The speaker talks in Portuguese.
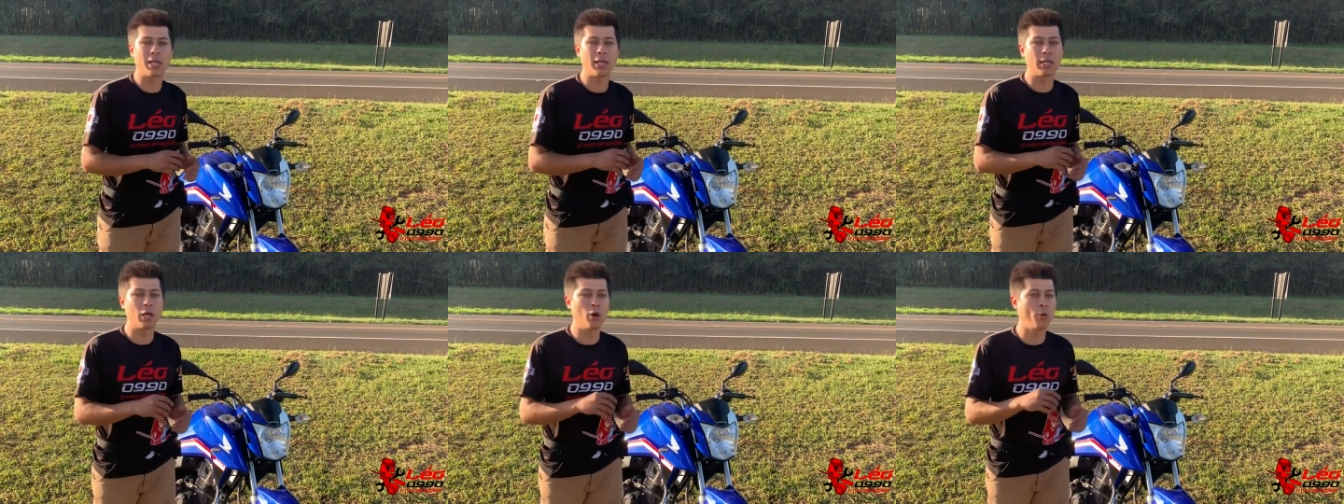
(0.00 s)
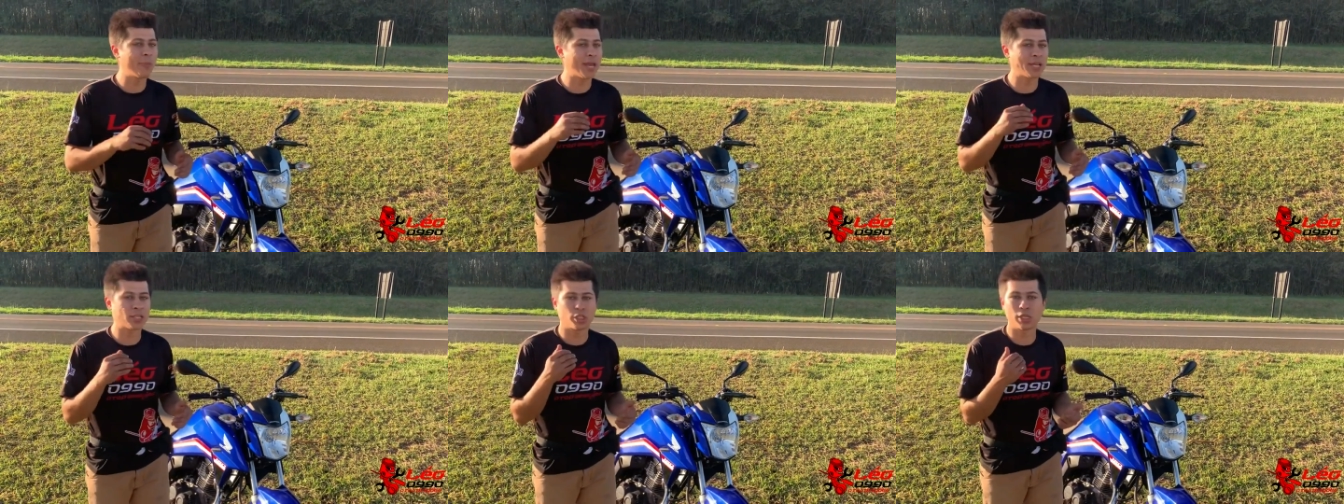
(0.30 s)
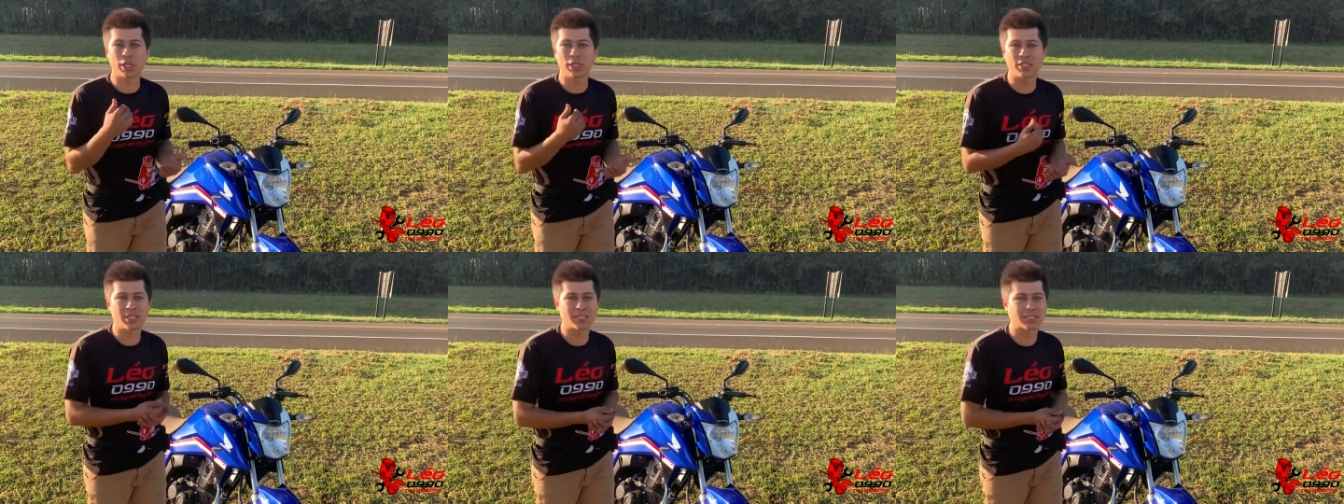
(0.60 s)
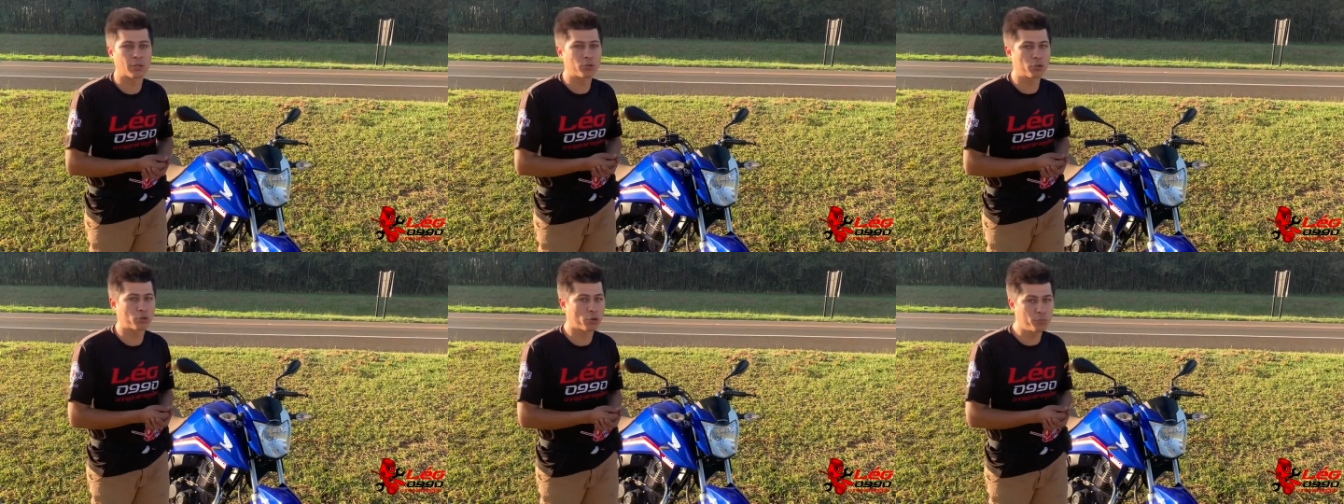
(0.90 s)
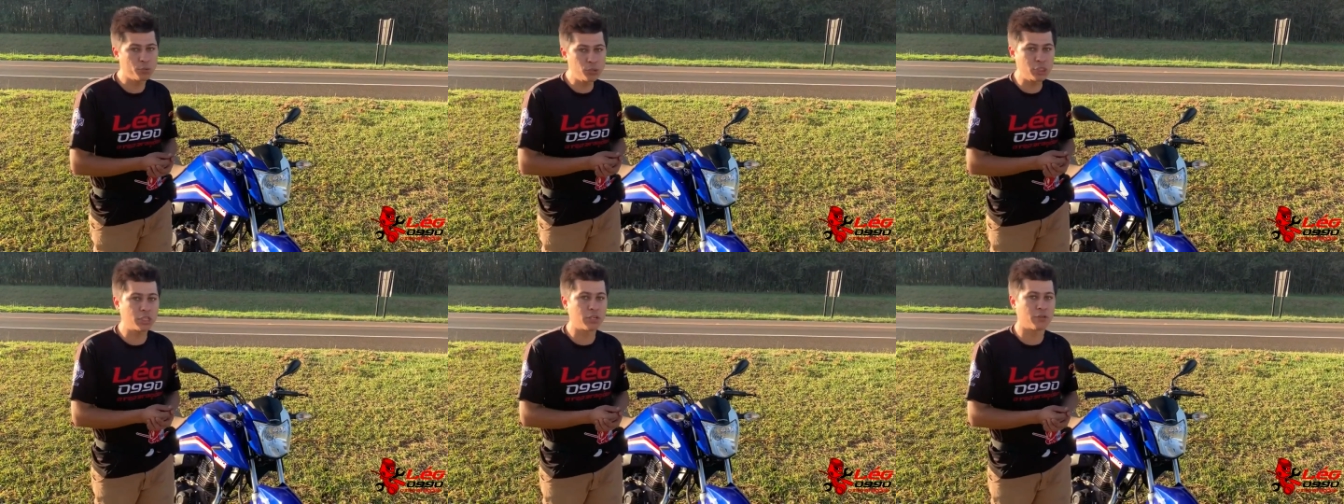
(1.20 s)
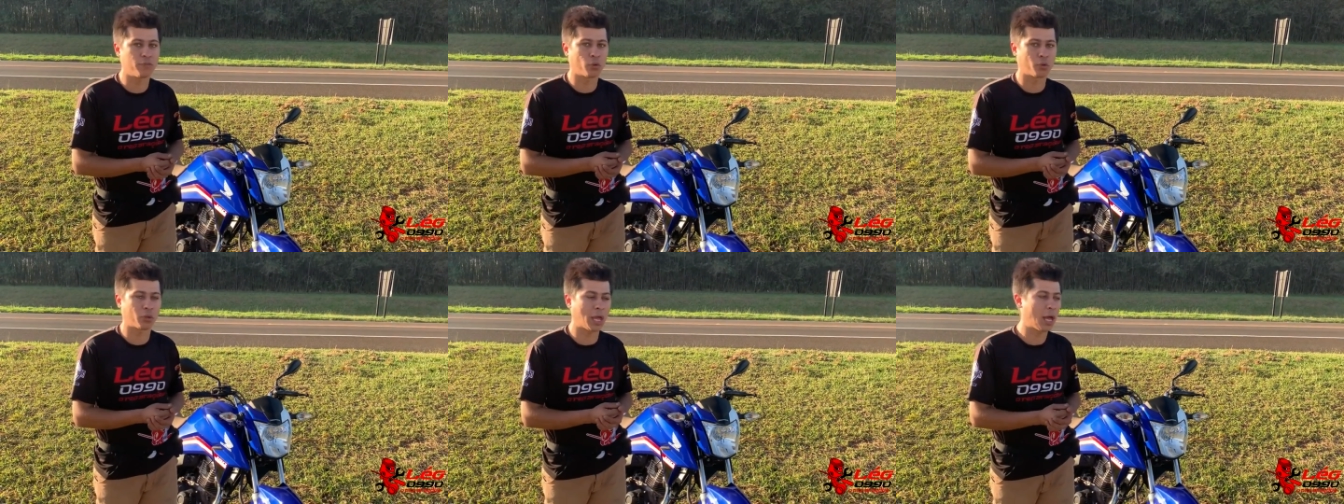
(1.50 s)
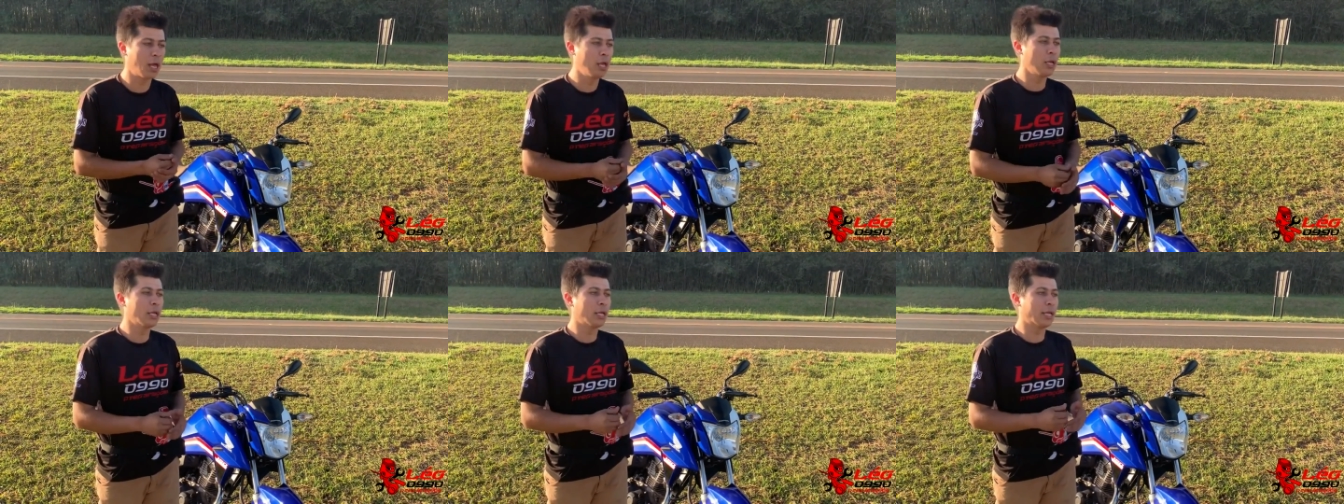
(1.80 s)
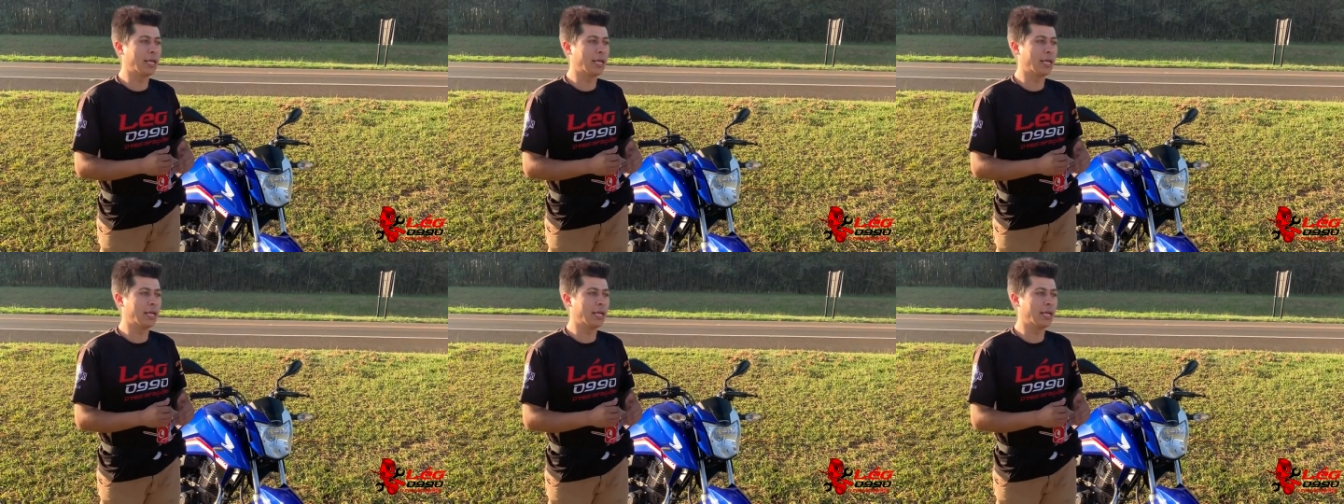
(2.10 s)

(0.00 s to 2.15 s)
Ele não mexe na injeção de combustível, tá?